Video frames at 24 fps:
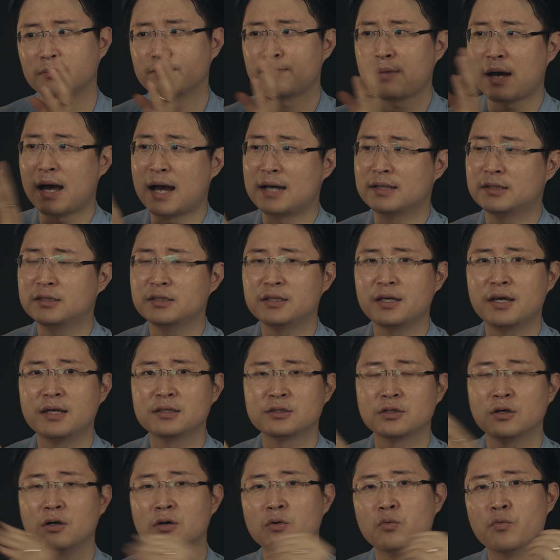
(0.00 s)

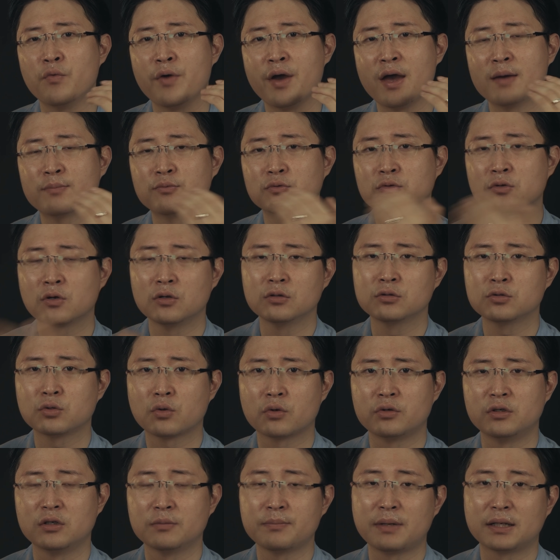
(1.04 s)
바디에서 외부
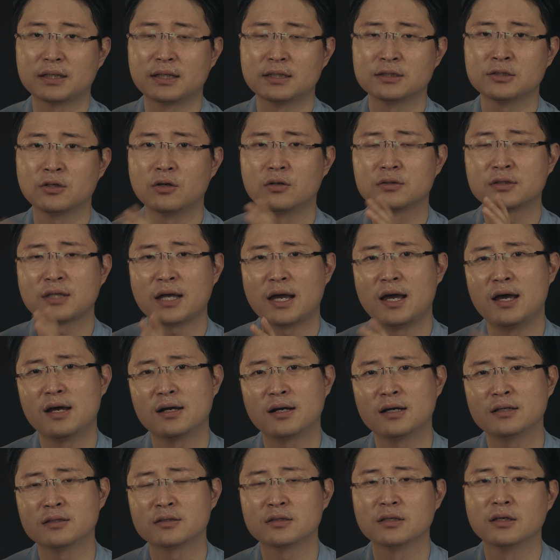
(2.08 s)
컨트롤을 받아서
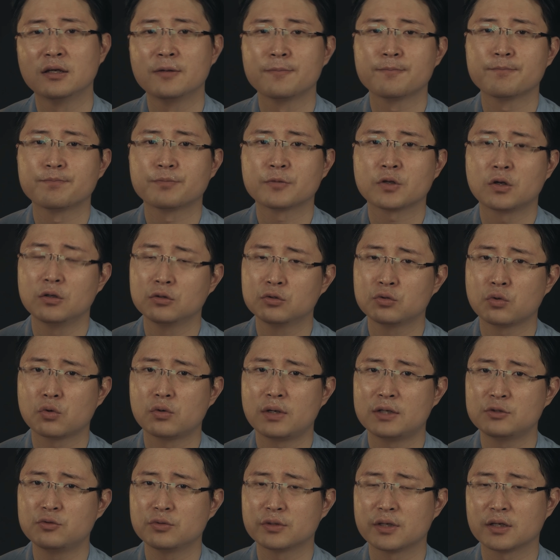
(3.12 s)
다양한 컨트롤을
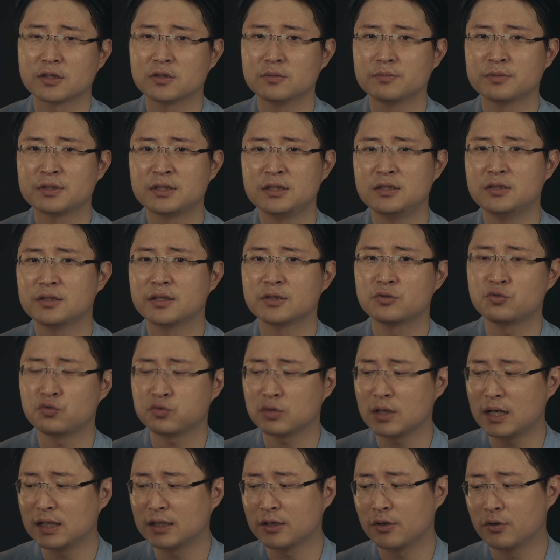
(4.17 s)
할 수 있게끔 기능이
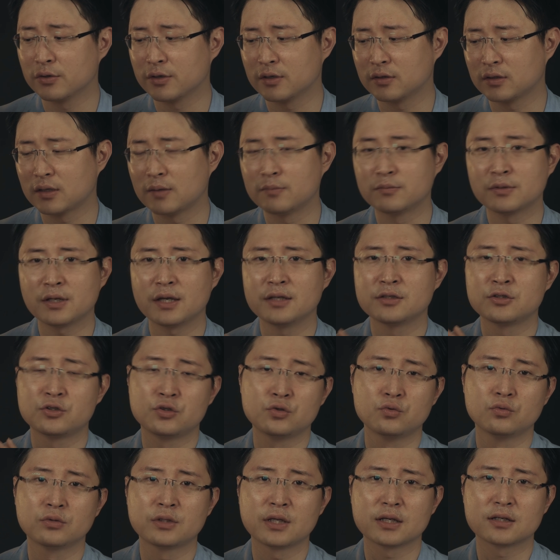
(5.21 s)
추가되었기 때문에
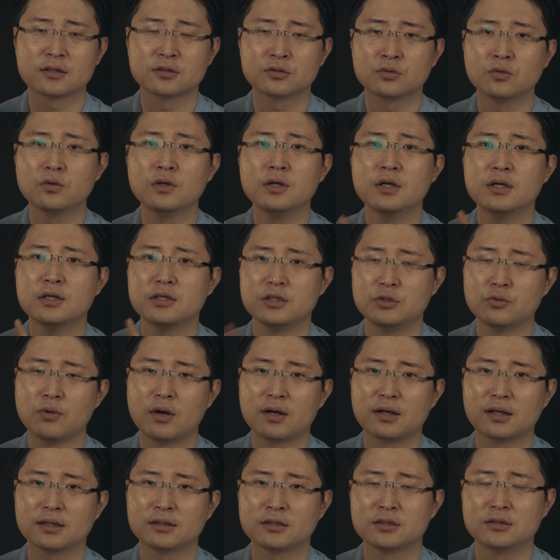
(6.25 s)
지윤테크도
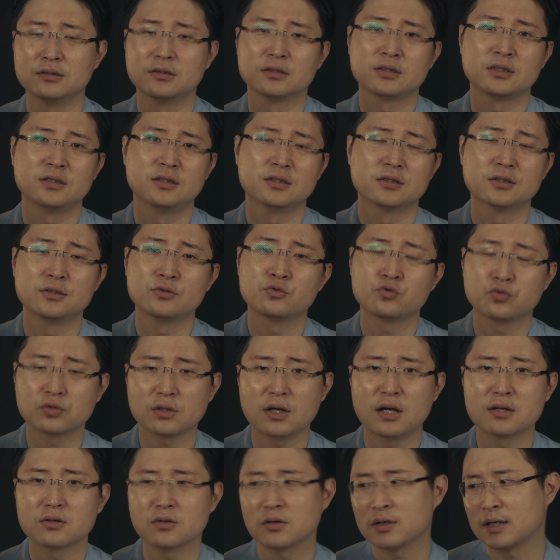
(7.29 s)
이와 같은 기능을
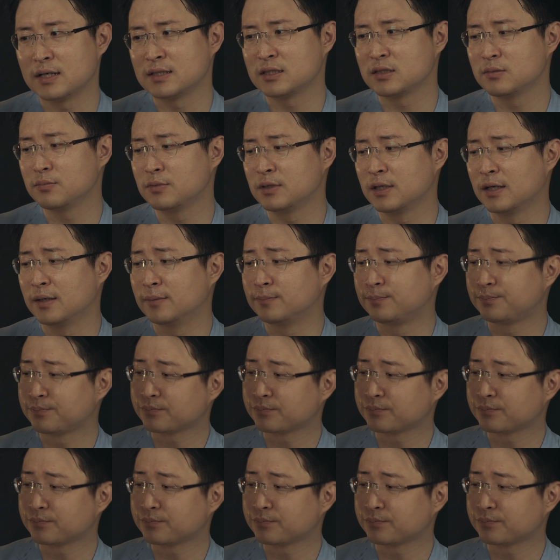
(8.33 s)
추가한 것 같습니다.